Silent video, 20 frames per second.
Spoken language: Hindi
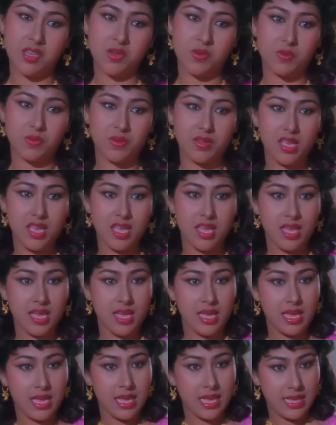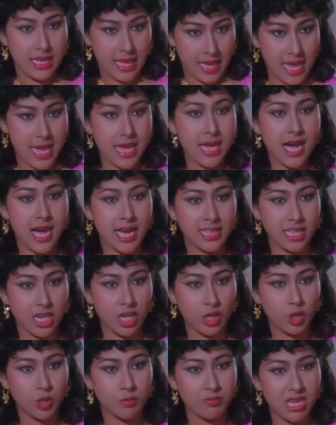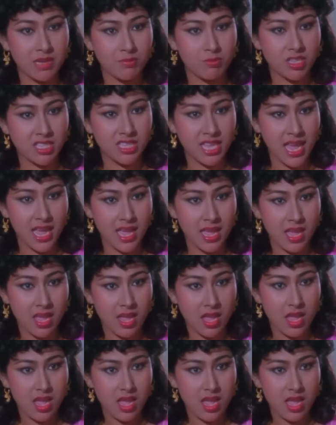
क्यों यही कहा था ना तुमने मुझसे